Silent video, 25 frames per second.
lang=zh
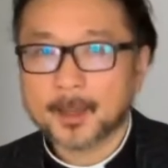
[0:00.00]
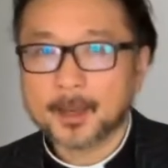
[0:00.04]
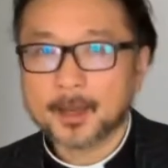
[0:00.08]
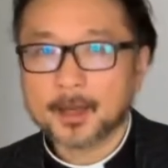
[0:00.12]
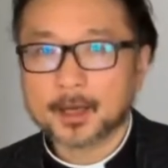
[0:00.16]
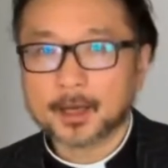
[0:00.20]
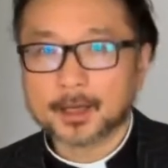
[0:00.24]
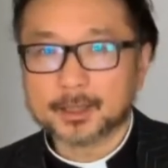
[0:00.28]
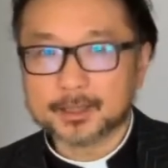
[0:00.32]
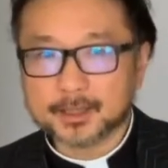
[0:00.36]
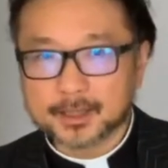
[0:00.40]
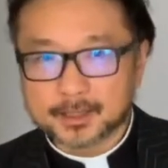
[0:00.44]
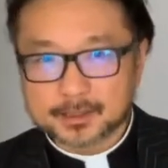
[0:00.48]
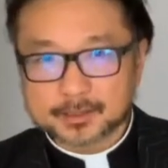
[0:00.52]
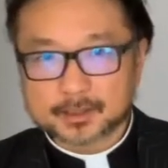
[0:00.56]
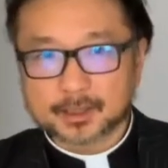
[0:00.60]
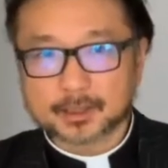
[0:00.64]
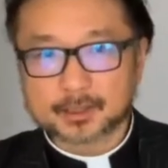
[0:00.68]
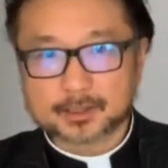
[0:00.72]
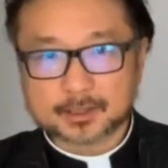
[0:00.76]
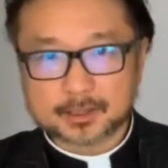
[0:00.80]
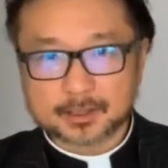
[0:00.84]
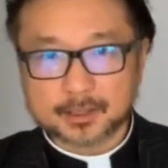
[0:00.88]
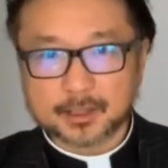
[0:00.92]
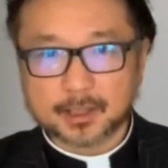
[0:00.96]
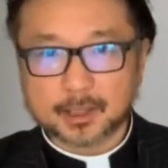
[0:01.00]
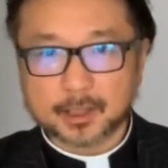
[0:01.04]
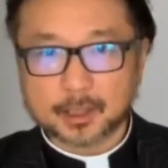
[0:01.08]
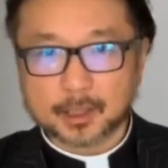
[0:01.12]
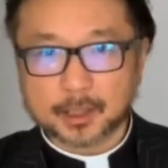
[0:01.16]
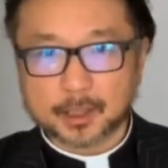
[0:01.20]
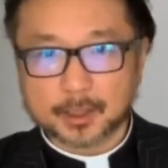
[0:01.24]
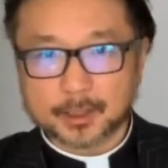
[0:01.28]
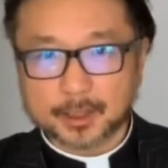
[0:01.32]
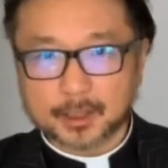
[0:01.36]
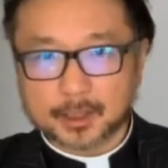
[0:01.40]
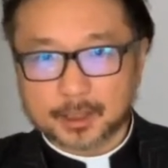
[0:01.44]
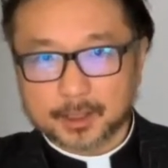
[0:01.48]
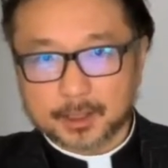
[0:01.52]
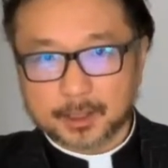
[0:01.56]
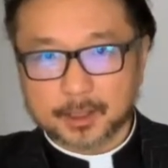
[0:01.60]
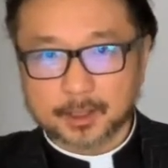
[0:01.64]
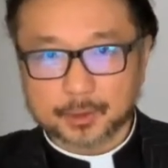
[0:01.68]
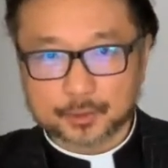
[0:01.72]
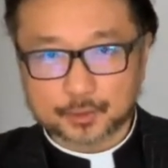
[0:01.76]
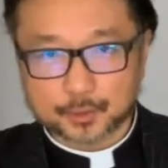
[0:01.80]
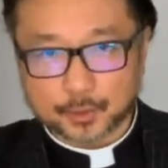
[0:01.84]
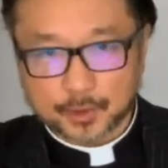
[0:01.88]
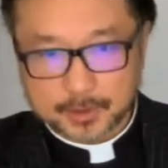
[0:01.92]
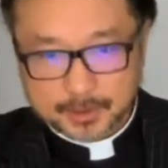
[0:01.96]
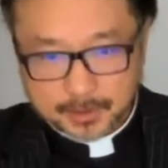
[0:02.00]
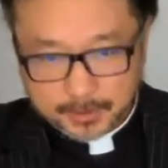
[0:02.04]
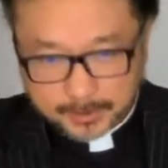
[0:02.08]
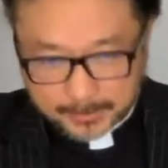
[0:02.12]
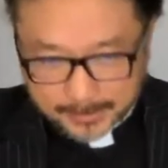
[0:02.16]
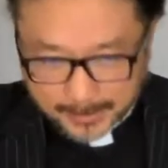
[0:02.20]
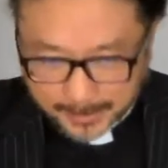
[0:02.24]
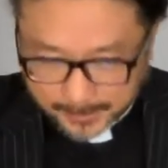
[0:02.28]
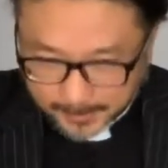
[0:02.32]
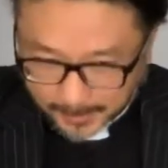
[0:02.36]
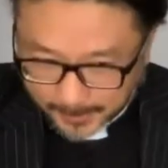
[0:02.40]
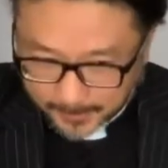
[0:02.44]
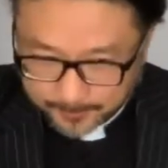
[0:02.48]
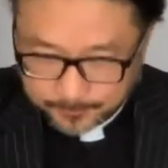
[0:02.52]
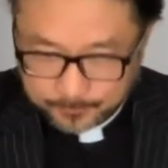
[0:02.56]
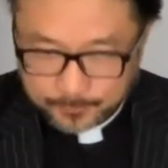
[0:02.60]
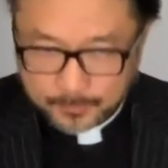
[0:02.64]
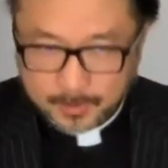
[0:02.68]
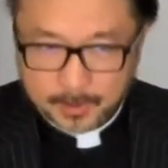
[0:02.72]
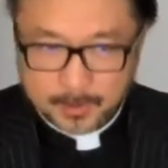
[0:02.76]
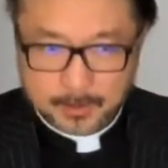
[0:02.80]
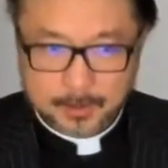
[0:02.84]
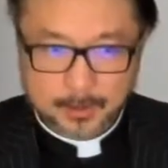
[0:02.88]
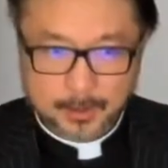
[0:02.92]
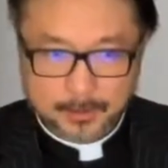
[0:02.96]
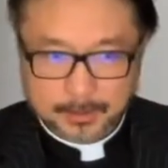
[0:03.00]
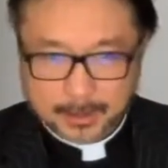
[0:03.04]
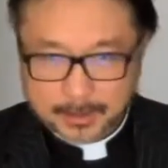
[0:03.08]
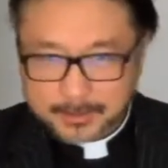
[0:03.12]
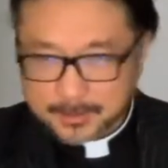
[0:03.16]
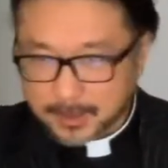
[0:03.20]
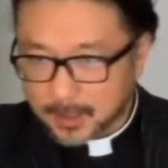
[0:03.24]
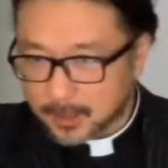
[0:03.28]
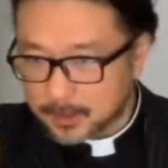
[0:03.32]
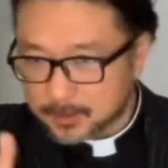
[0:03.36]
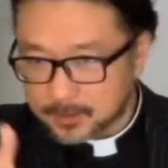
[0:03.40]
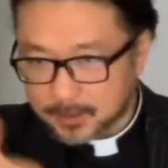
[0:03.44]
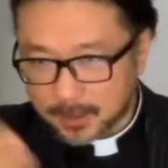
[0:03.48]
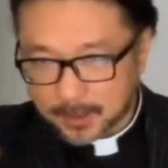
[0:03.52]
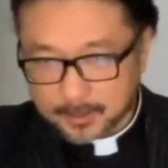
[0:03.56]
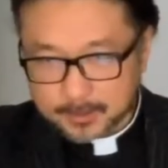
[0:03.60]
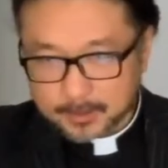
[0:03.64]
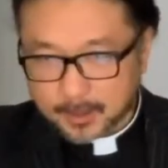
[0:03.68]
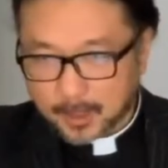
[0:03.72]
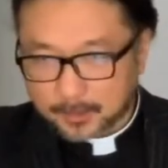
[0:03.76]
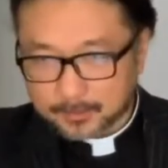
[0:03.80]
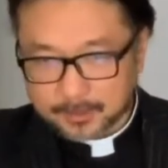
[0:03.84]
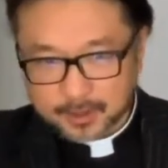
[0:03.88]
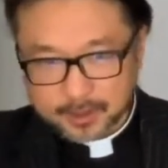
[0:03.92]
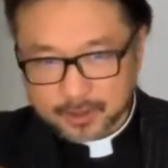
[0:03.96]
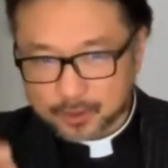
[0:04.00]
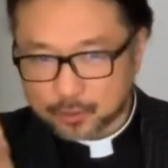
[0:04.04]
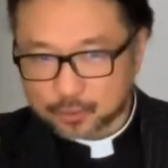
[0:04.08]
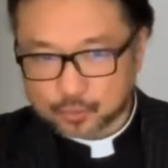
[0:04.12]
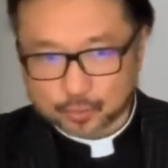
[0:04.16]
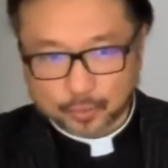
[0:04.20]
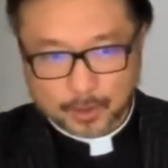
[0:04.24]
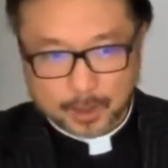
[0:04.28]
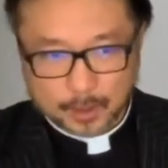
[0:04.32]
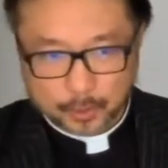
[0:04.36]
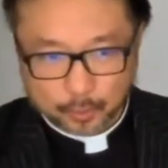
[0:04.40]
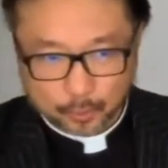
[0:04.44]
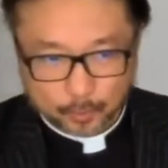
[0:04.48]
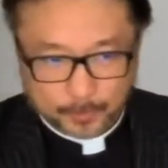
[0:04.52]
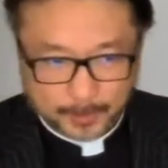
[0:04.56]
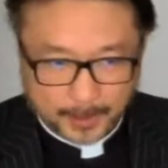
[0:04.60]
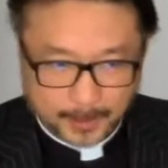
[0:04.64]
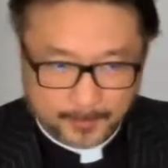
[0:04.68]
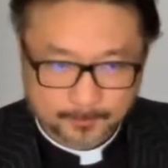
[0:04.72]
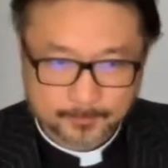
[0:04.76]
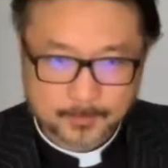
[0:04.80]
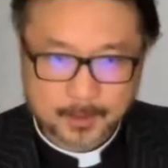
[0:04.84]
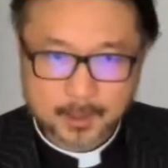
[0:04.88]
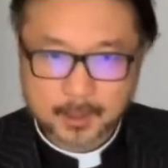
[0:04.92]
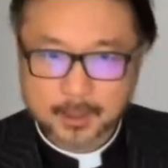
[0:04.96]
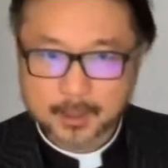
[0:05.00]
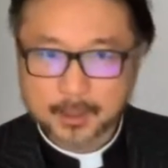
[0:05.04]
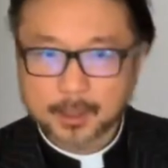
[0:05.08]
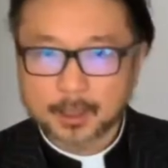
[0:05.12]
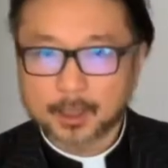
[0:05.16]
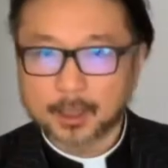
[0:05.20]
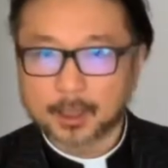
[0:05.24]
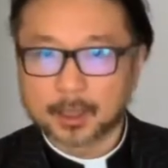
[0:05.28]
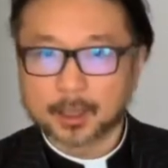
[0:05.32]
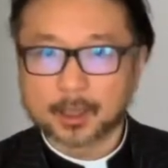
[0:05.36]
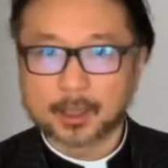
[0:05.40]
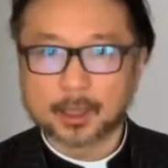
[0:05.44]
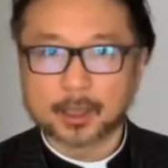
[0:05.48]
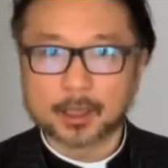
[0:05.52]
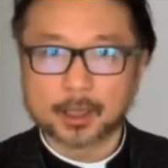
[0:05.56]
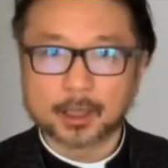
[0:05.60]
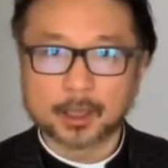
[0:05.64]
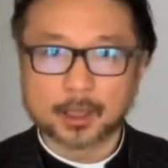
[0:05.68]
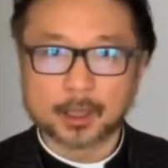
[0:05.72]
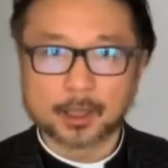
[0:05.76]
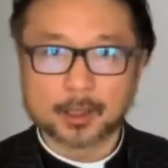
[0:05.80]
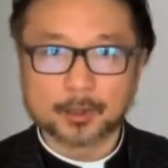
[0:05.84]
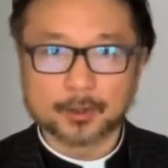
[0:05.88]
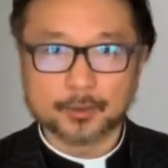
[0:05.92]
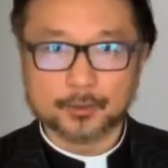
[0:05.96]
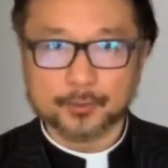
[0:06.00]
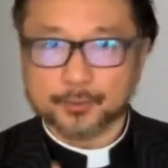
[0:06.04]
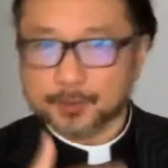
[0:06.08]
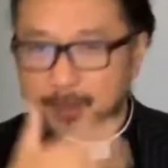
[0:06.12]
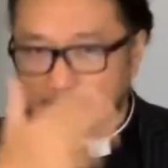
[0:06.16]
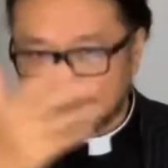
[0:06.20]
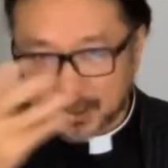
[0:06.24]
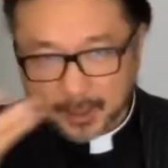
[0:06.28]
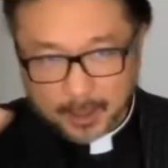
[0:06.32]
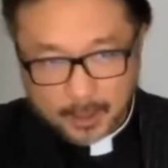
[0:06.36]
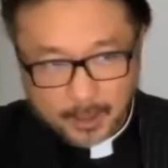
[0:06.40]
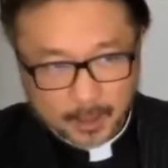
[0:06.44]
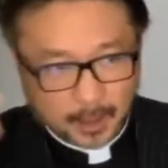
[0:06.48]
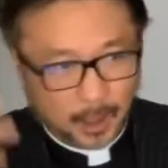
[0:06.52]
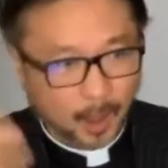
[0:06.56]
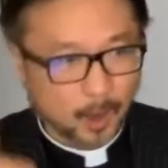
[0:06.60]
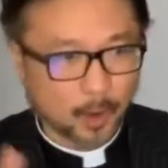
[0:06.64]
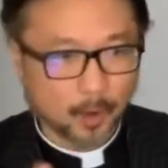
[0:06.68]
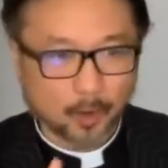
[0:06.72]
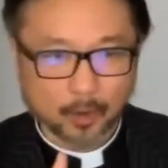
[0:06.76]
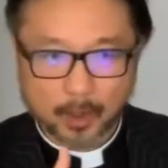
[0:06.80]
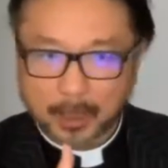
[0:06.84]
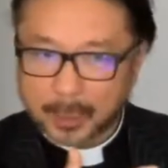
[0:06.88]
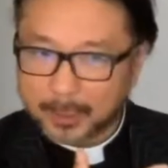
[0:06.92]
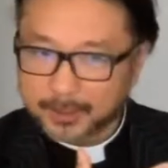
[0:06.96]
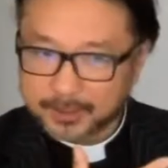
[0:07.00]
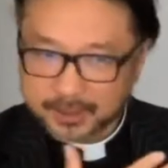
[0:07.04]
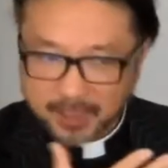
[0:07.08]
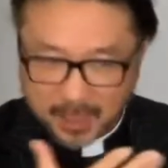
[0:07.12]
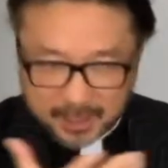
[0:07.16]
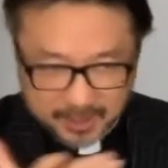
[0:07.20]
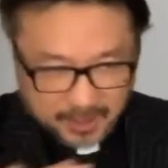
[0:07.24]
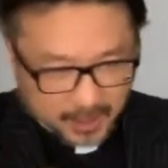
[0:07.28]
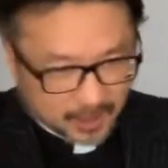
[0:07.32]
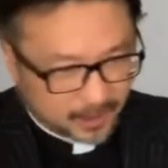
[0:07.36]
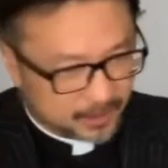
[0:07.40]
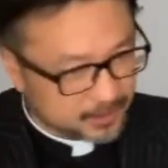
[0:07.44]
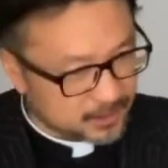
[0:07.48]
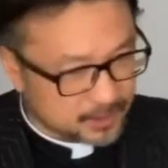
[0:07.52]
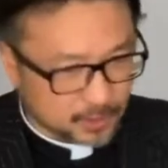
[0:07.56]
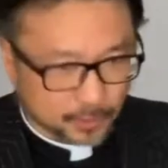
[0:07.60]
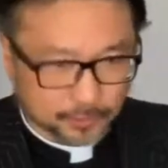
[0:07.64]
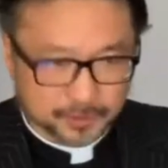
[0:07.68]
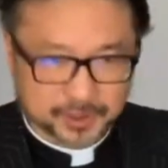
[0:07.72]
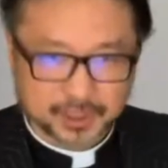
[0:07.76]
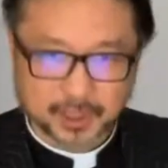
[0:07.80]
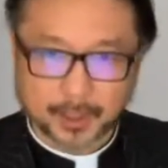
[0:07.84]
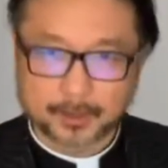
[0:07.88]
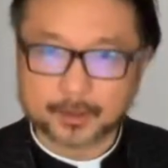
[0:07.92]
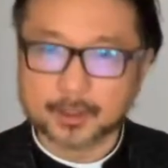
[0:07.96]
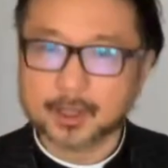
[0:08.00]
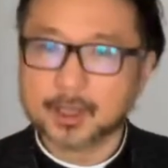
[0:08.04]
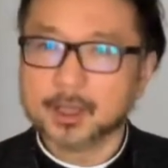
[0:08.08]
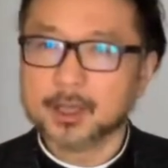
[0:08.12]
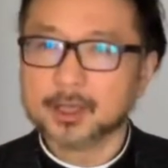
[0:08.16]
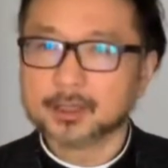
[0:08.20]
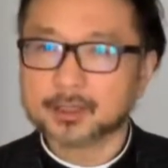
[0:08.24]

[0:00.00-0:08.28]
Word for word: 啊，也这个是一个一个一个学者的太太，那她在在当地已经住了很多年，啊呃，语言也很好啊，家里很有钱。